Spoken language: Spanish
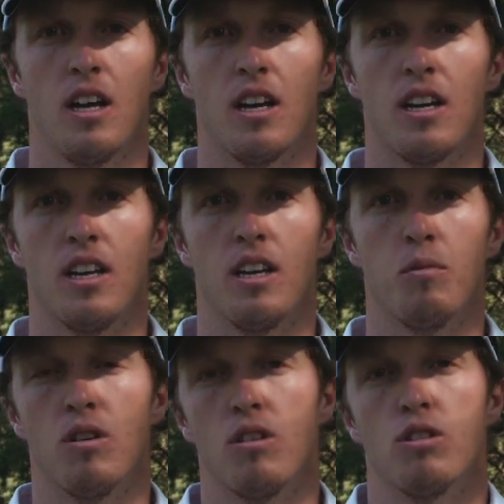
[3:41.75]
y
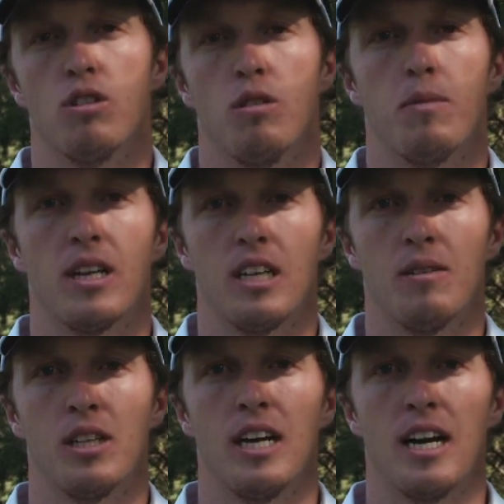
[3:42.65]
bueno, eso
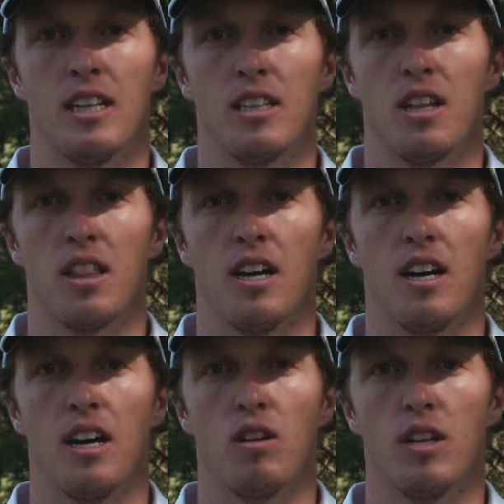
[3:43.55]
prácticamente te
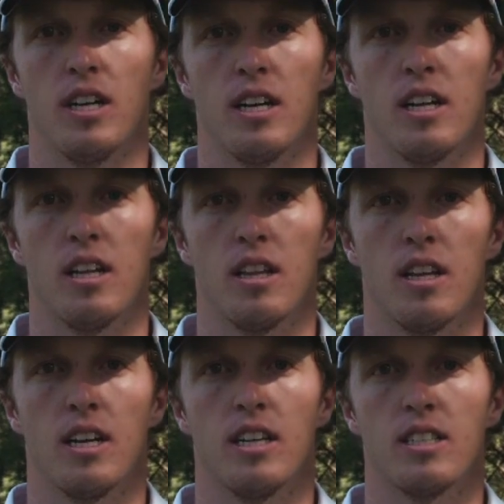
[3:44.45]
garantiza algo de
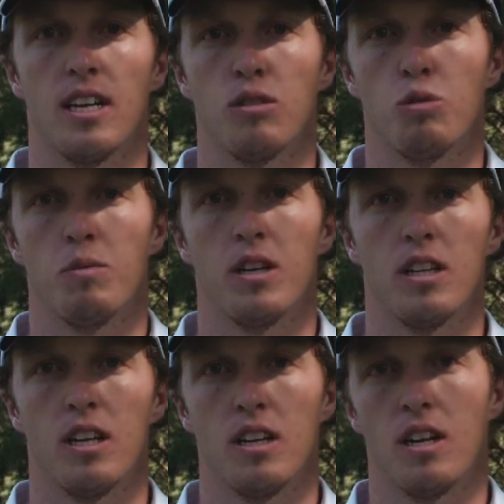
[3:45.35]
estatus
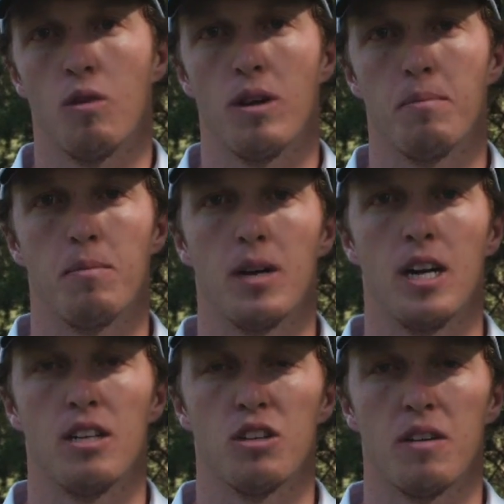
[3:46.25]
en el web
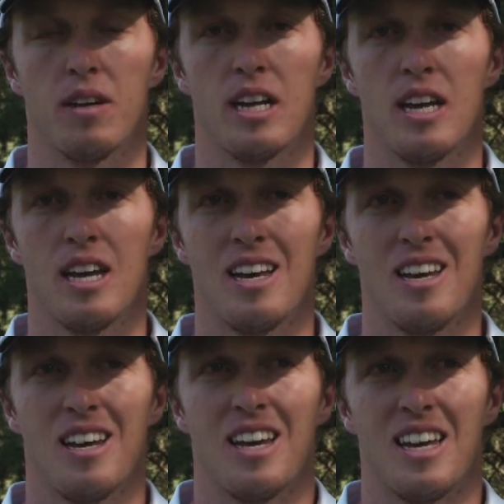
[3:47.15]
para el año que viene
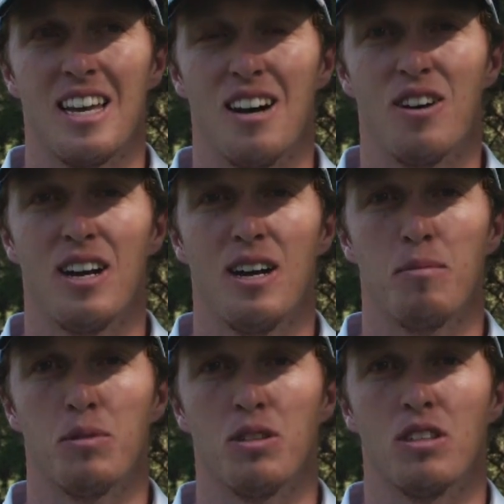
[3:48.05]
y
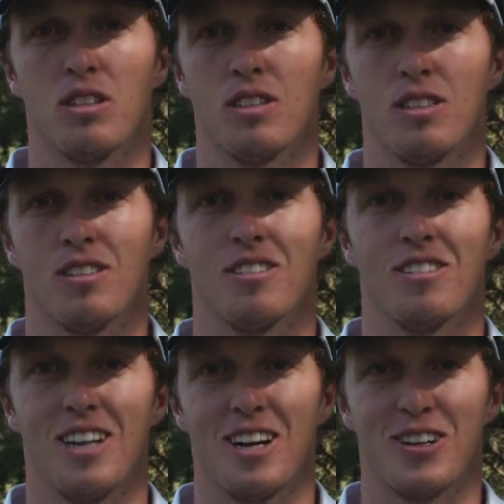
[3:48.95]
ahora pues
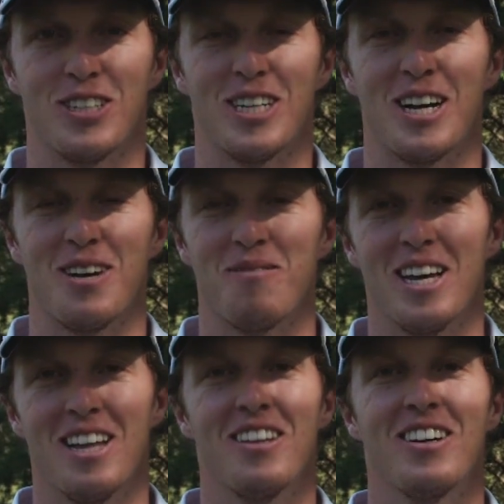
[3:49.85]
las cosas han
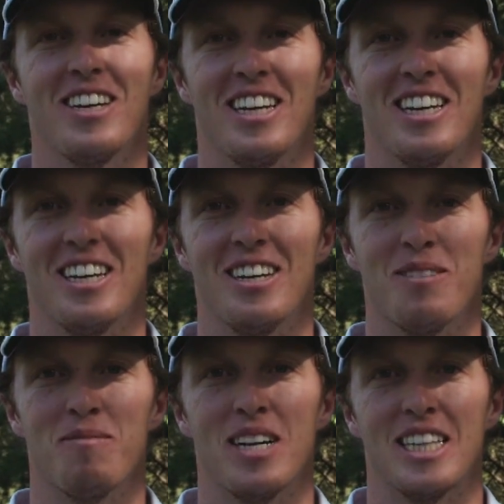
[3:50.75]
cambiado
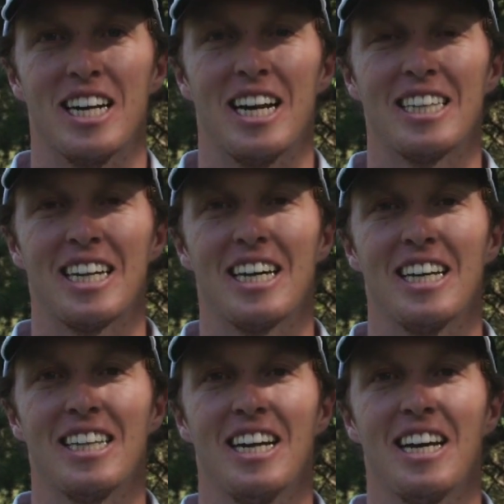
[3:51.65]
y mantener la
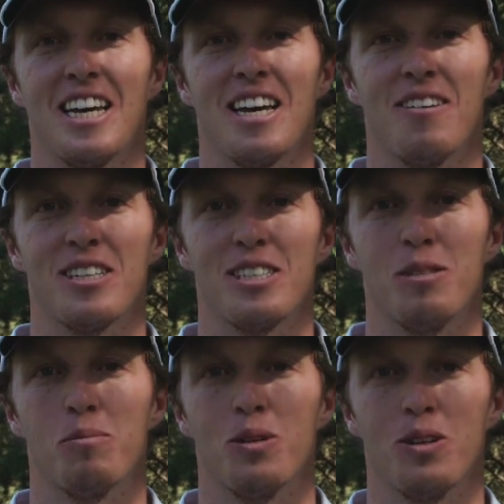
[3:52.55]
tarjeta y a ver
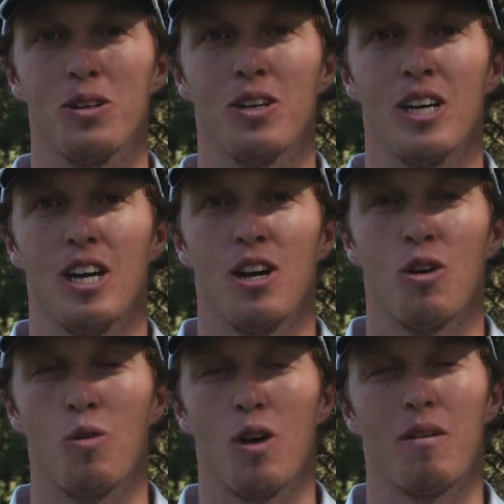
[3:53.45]
si puedo
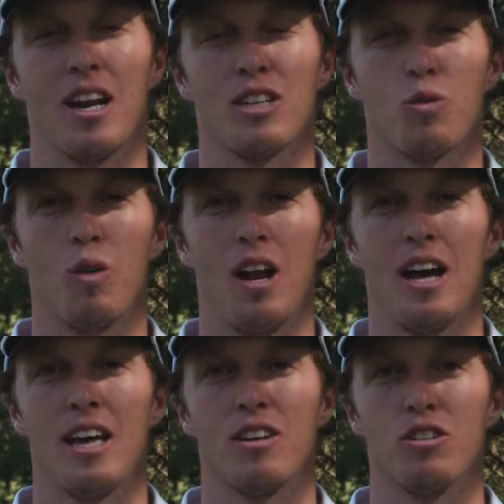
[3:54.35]
jugar bien la
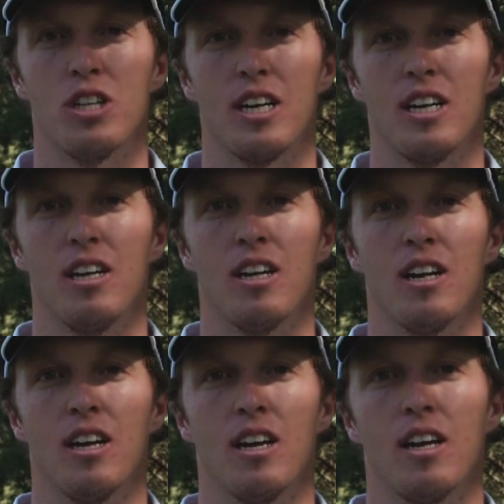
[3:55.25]
escuela y conseguir
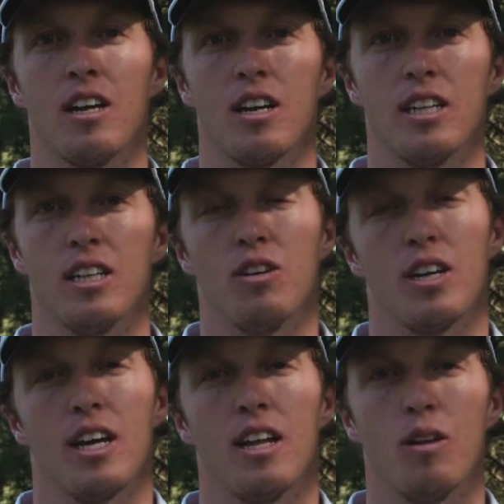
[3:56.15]
eh,
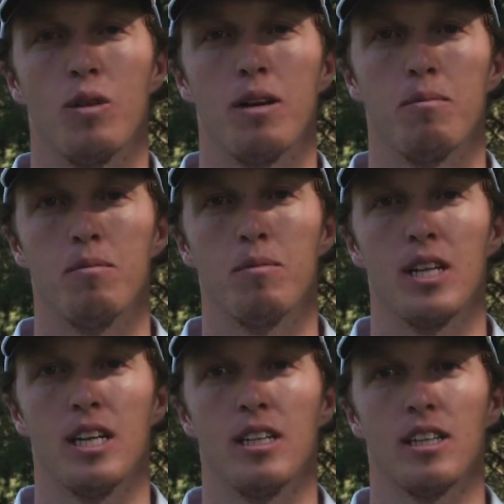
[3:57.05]
categoría del web
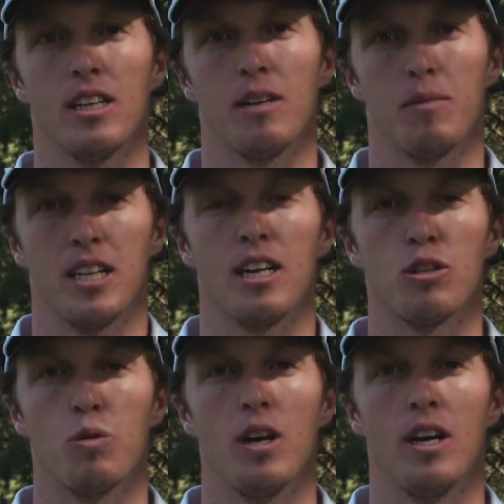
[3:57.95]
mediante, mediante la
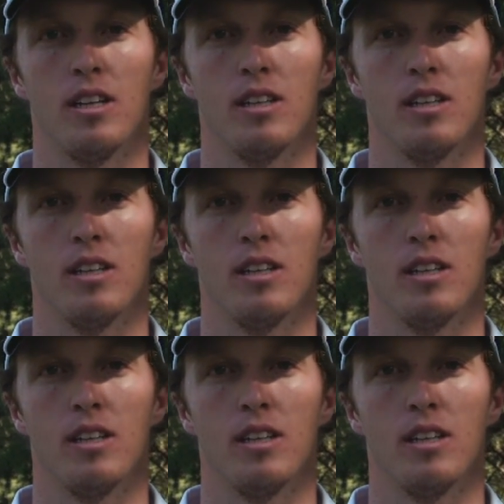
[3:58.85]
escuela.